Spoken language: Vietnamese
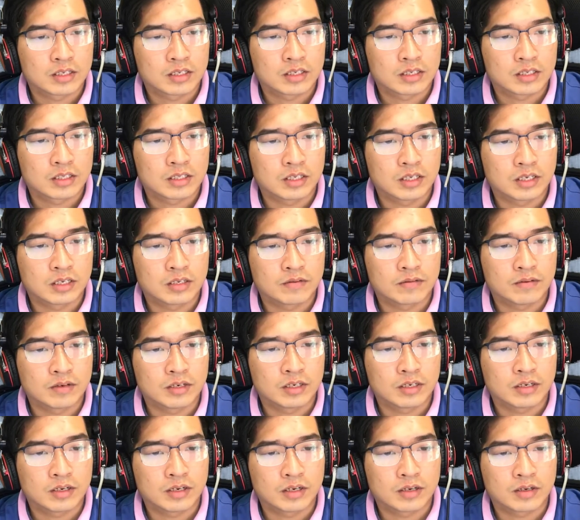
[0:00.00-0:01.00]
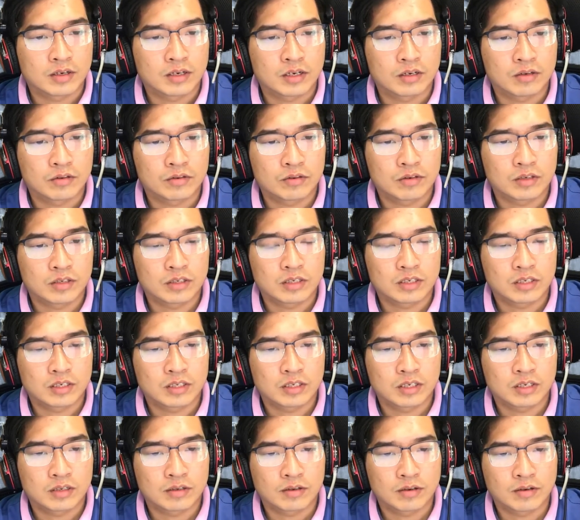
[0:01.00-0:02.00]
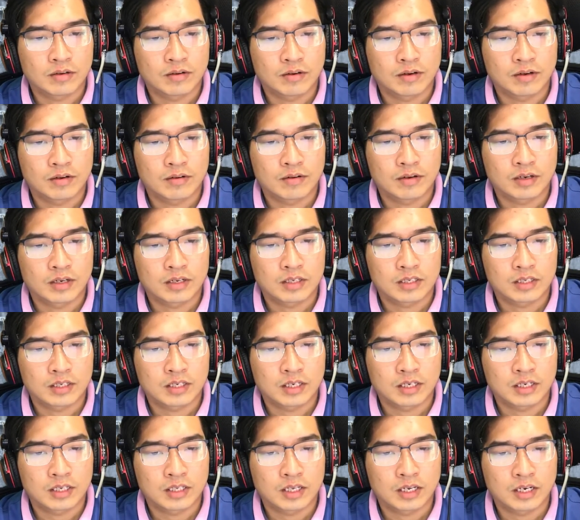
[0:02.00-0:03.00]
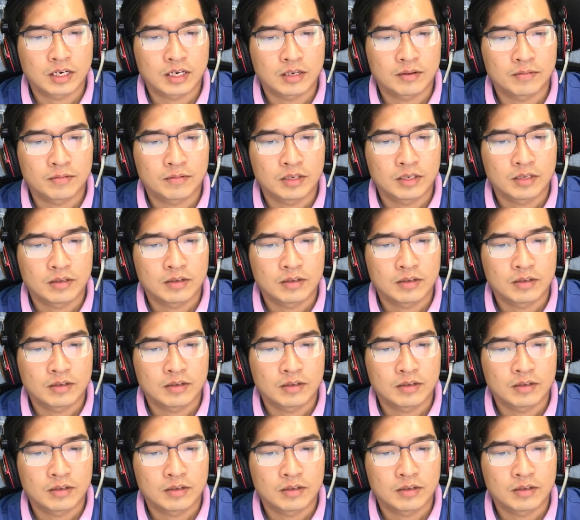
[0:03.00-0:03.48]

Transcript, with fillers: Ông lão khẽ cười nhưng vẫn cứ đi mà không trả lời.